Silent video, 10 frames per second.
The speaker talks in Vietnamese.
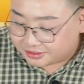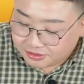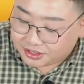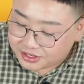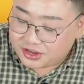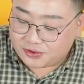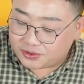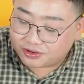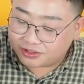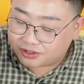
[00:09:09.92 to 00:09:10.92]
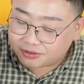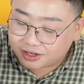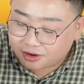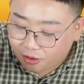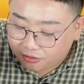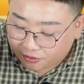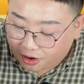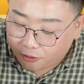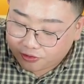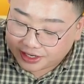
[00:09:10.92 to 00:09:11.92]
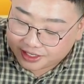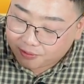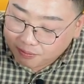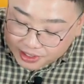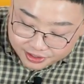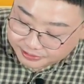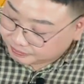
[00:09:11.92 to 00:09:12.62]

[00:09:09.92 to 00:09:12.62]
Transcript: nên là nhiều người cũng có khẩu vị giống mình đó.